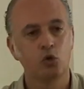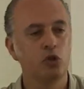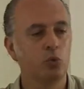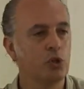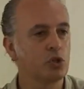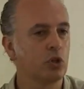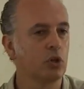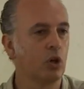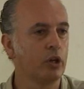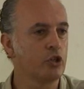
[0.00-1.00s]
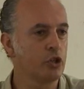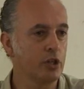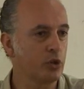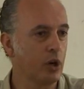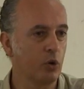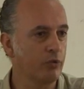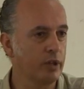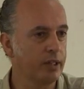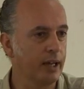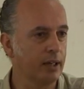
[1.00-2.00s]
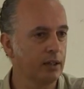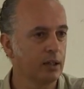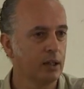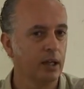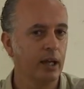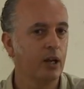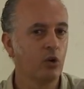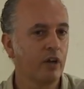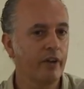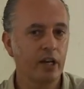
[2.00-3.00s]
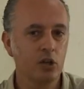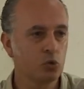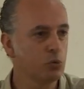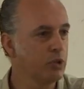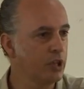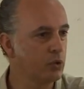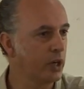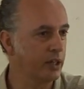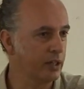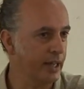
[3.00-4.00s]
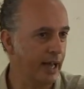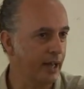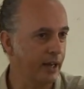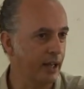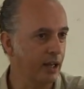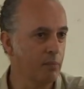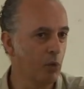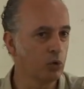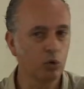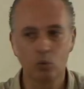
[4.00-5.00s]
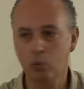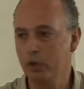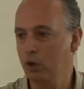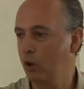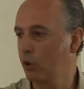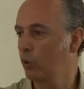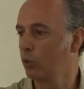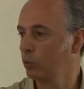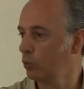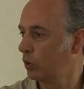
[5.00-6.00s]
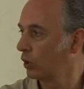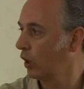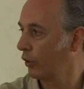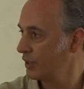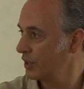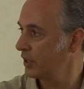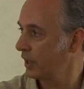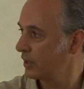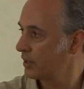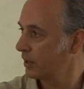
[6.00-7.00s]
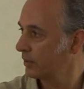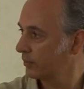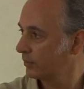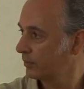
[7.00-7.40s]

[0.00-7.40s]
costituiscono il centro della loro vita e non avrei nessun diritto a criticare il modo in cui loro conducono la loro esistenza.